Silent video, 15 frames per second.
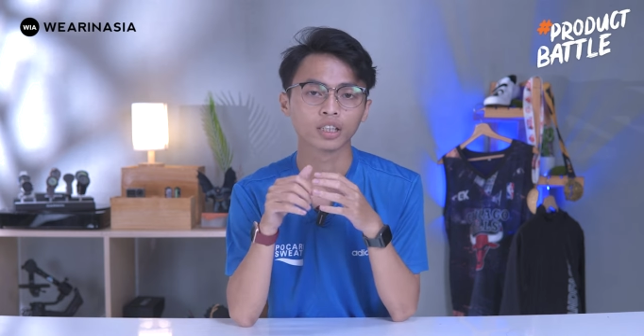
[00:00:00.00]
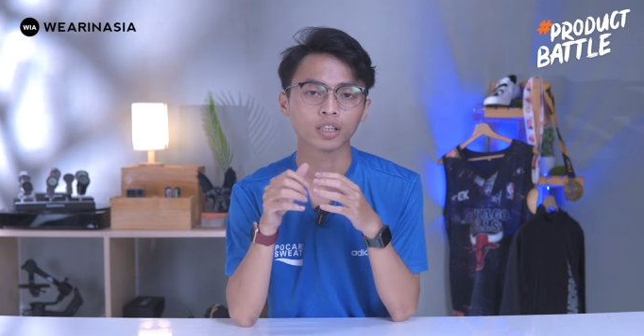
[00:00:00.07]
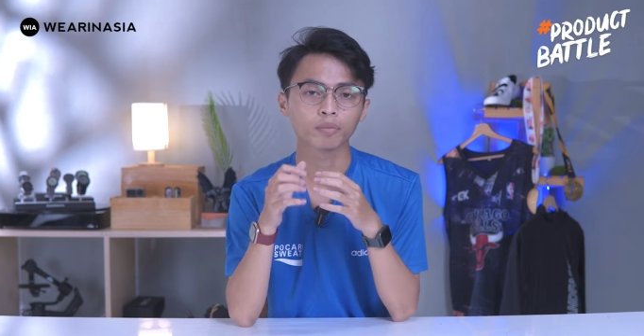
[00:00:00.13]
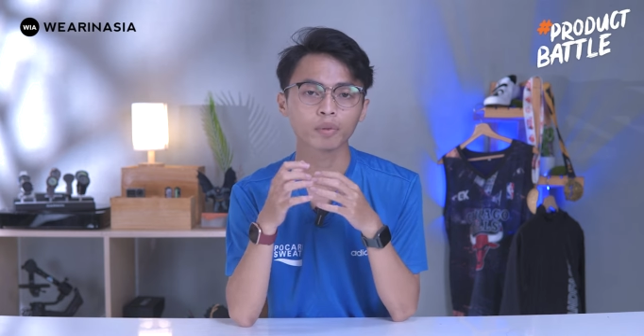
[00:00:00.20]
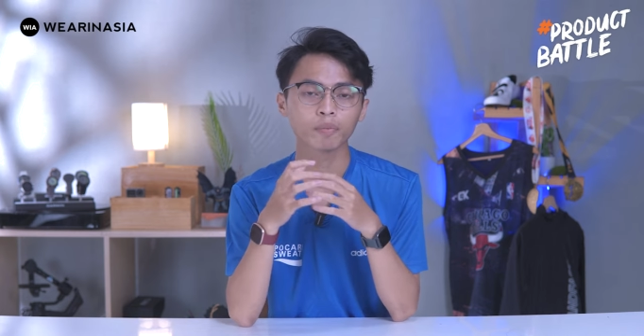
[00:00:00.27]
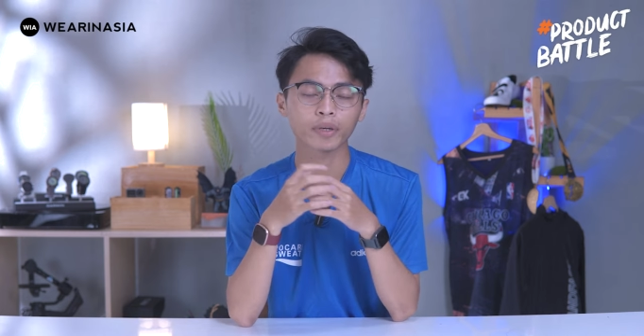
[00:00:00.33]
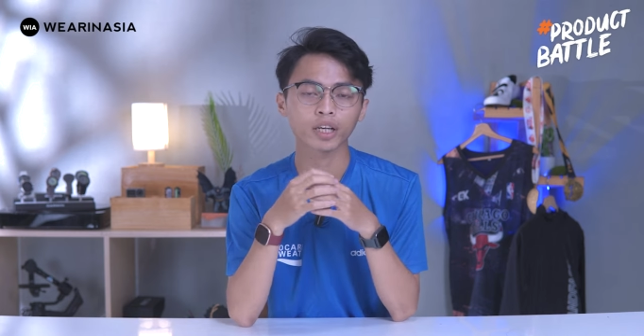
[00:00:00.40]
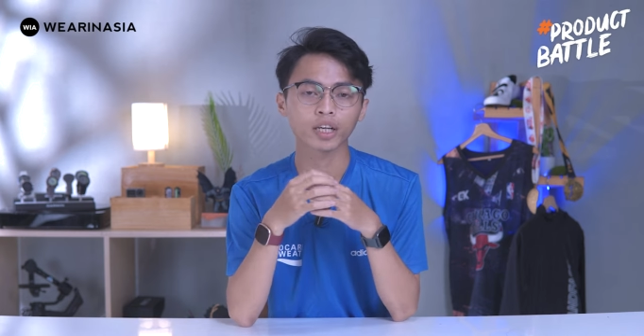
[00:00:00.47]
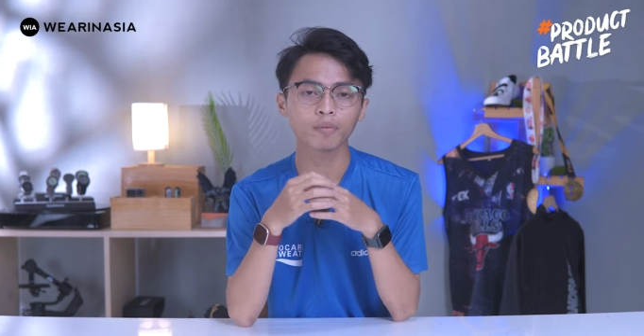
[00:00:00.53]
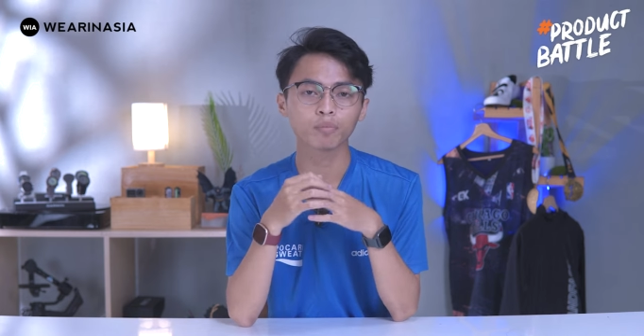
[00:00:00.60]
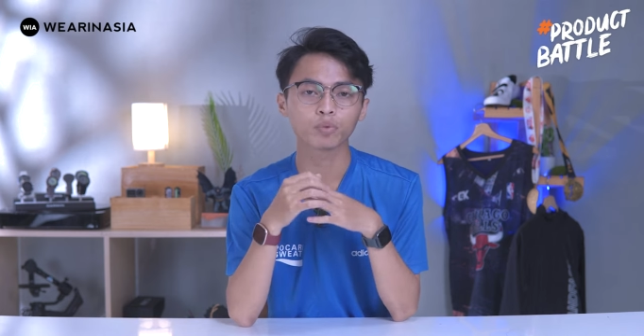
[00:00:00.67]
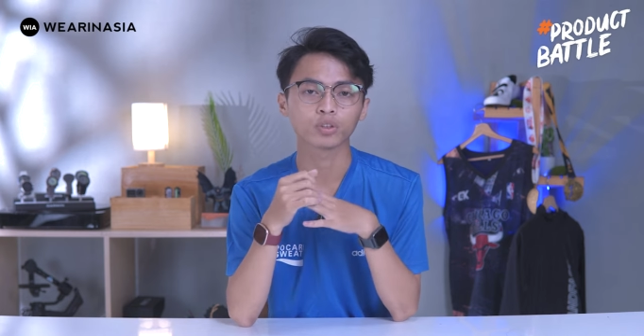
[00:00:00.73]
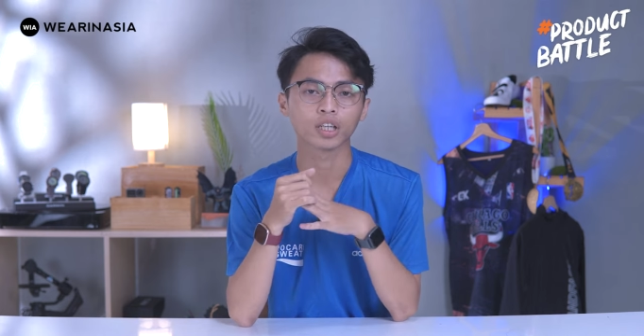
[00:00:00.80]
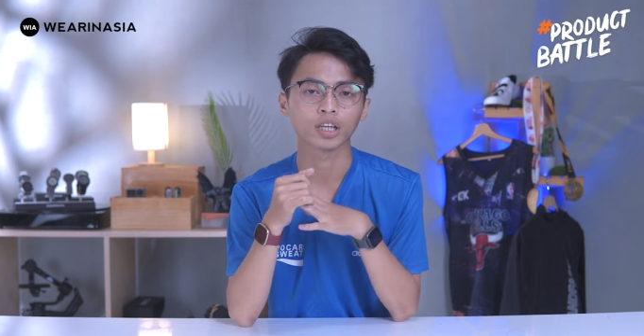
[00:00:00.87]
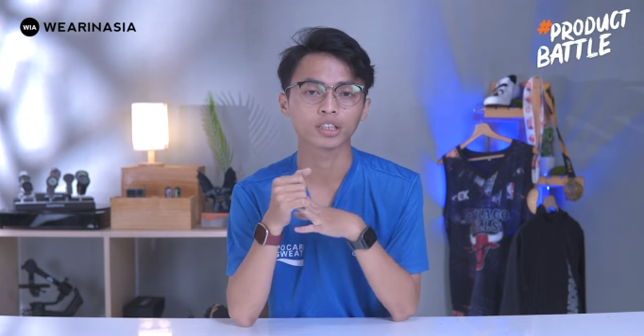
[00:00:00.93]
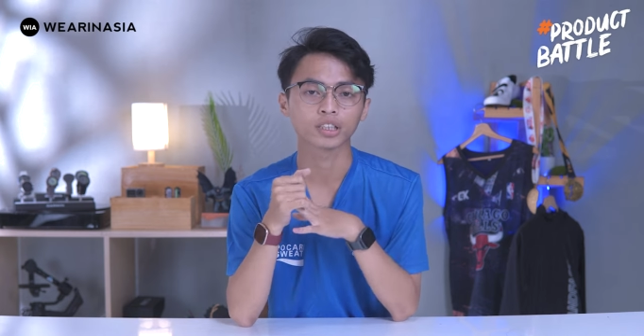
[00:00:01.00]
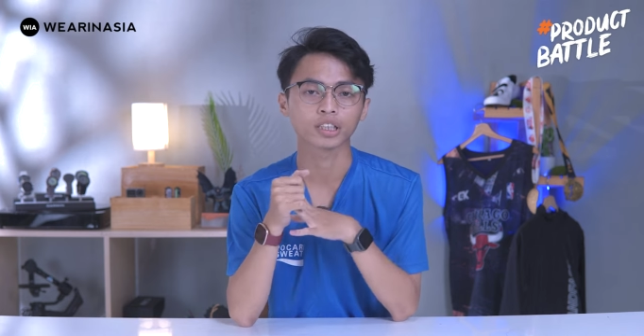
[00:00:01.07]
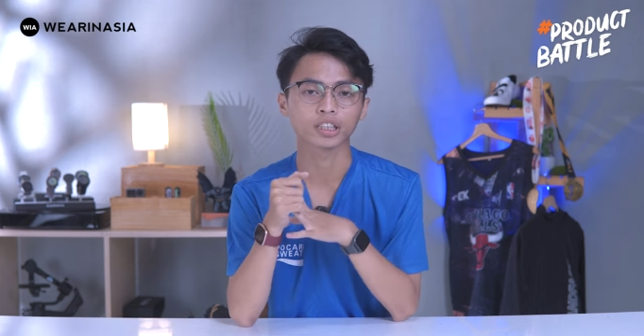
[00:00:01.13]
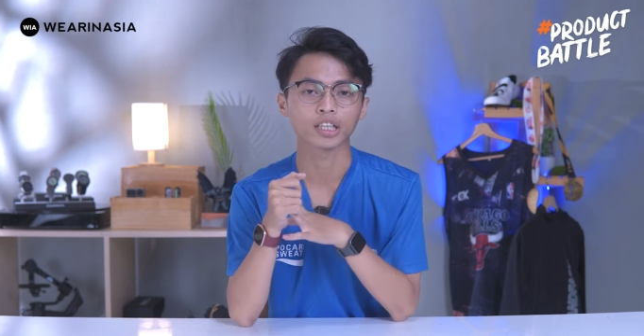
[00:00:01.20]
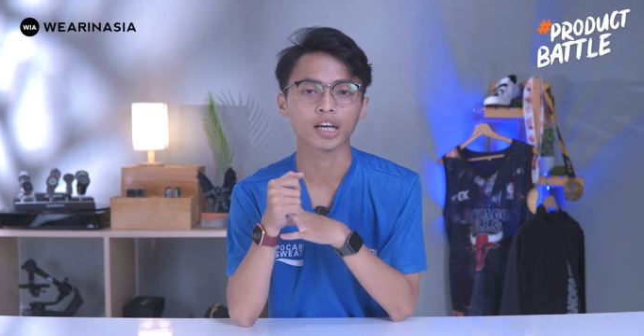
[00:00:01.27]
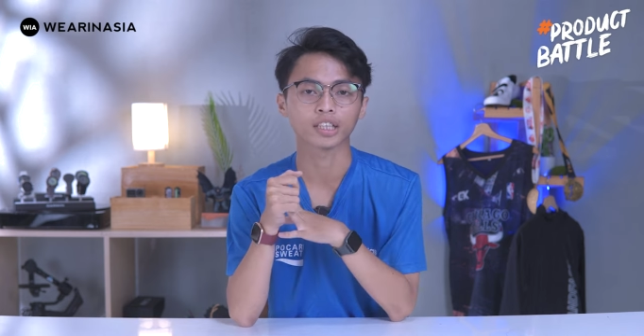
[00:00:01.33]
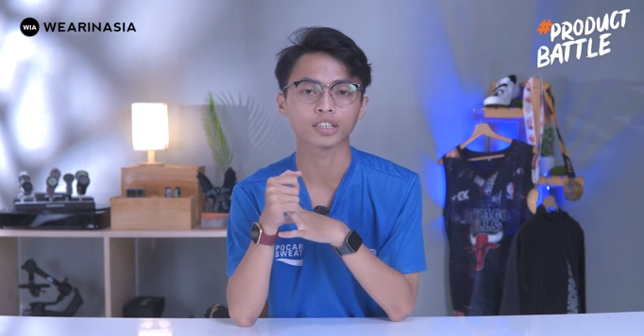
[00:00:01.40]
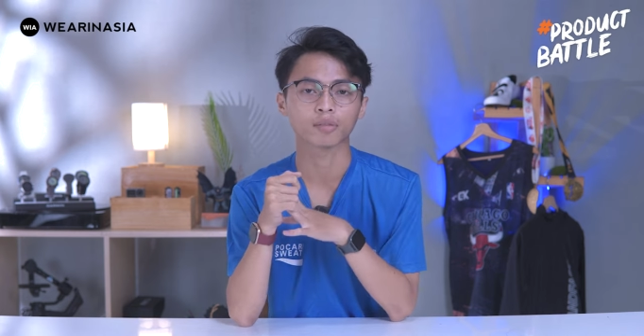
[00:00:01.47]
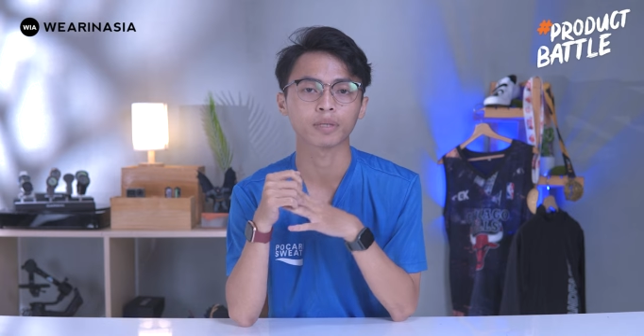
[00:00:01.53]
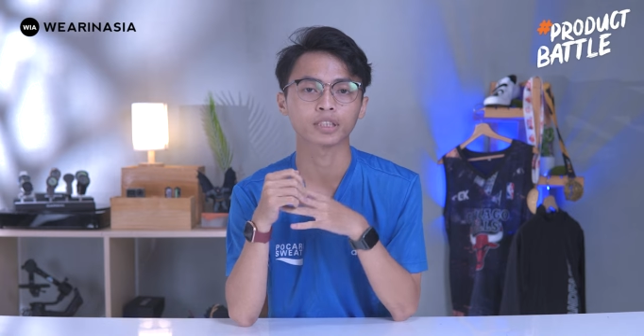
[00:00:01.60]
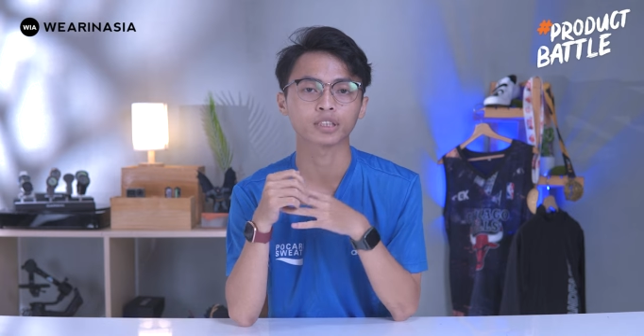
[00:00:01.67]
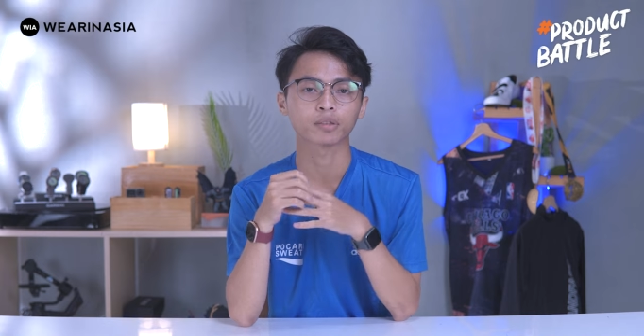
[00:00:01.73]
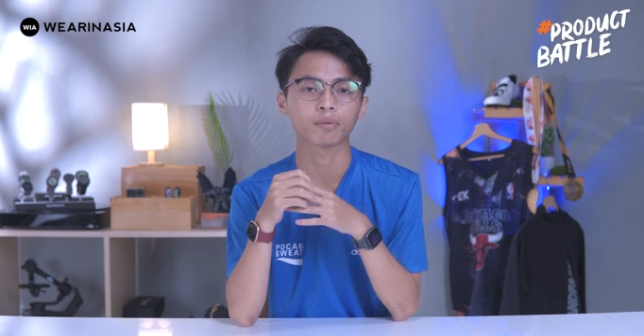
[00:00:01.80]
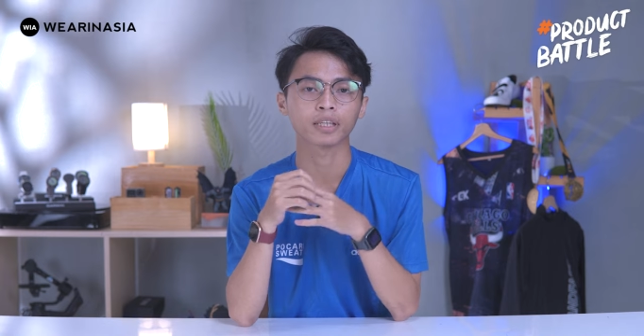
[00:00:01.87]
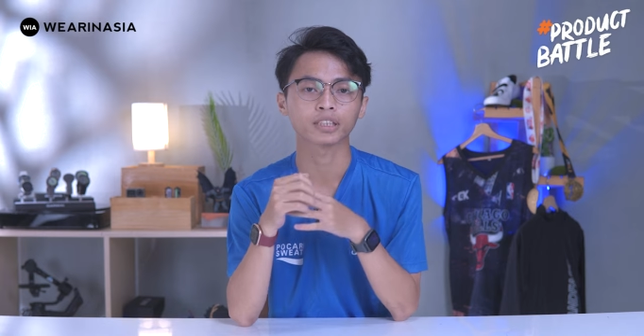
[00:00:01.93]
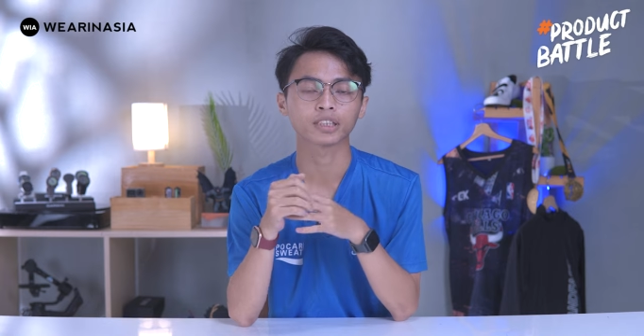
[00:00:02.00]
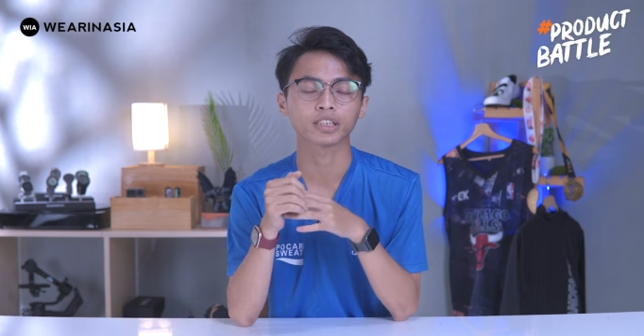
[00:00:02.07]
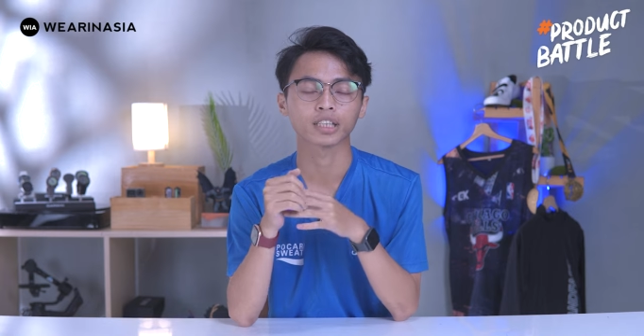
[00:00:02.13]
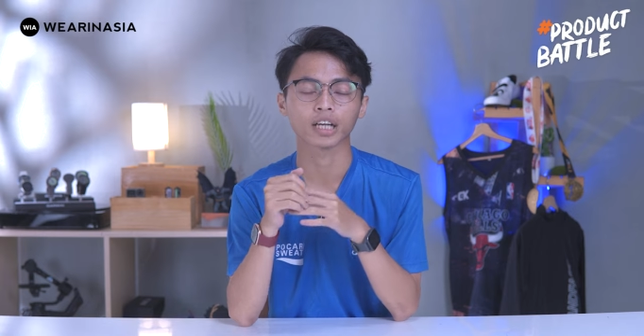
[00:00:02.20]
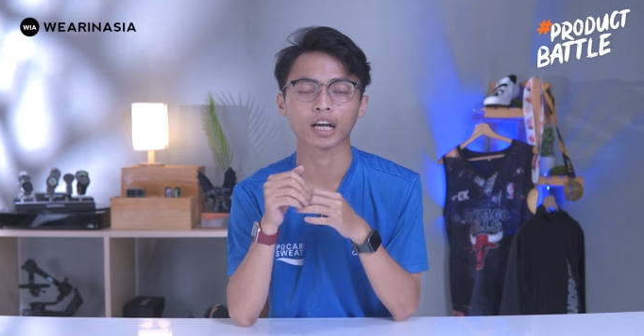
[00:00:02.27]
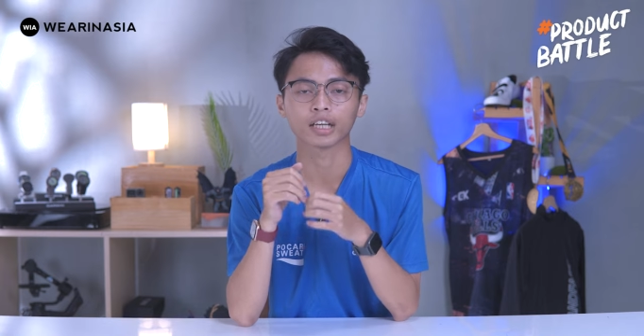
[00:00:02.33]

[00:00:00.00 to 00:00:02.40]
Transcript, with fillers: tapi mereka punya ciri khasnya masing-masing.